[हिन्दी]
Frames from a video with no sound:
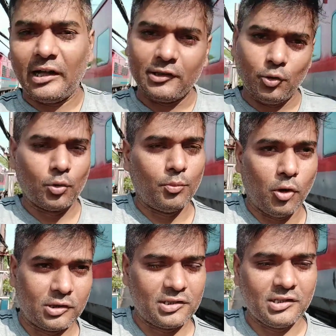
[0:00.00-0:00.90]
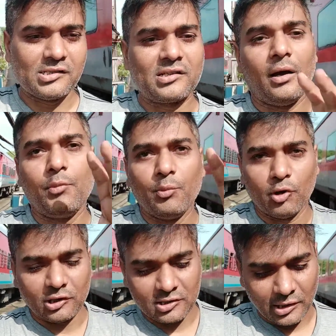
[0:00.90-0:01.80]
सारे लोग बहुत अच्छे हैं स्टाफ भी
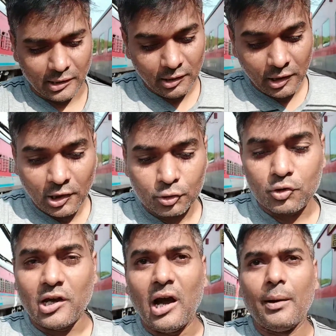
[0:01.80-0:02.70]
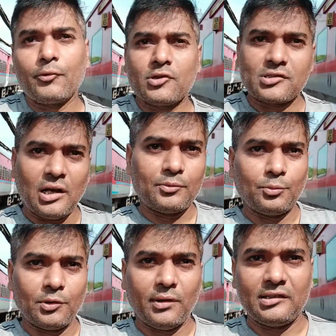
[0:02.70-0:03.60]
बहुत अच्छा है तो जहाँ आपको स्टाफ
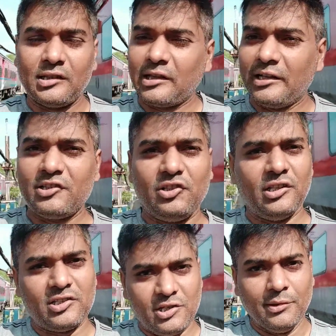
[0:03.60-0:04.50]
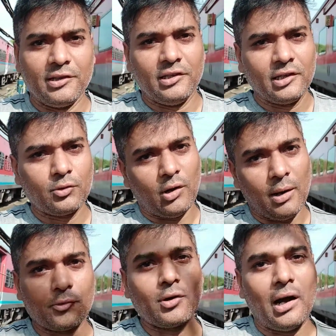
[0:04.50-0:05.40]
सुपरवाइज़र सारी चीज़ें अच्छी मिलती हैं तो वहाँ
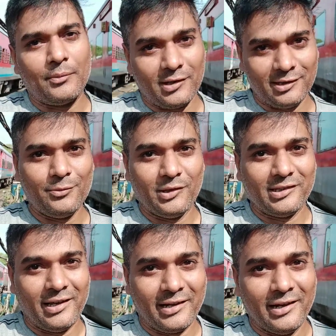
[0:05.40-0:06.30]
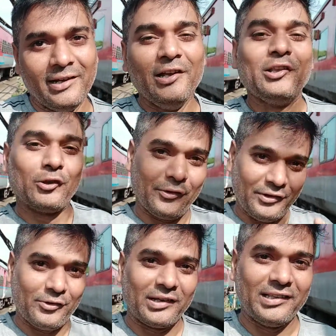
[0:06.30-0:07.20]
आपको काम करने में मज़ा आएगा तो ये
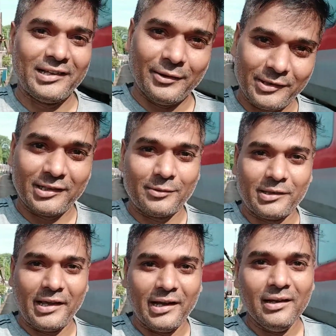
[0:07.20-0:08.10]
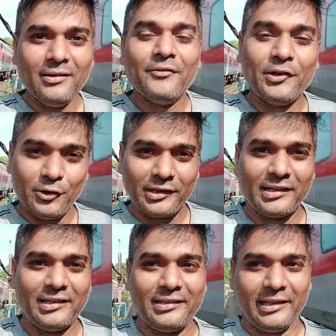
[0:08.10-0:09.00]
वीडियो कैसे लगी कमेंट करके बताइएगा वीडियो
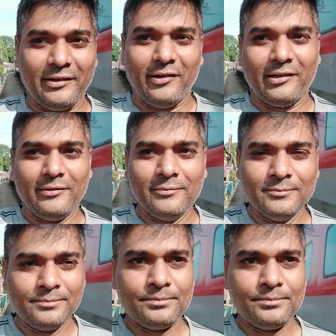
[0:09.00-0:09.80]
देखने के लिए धन्यवाद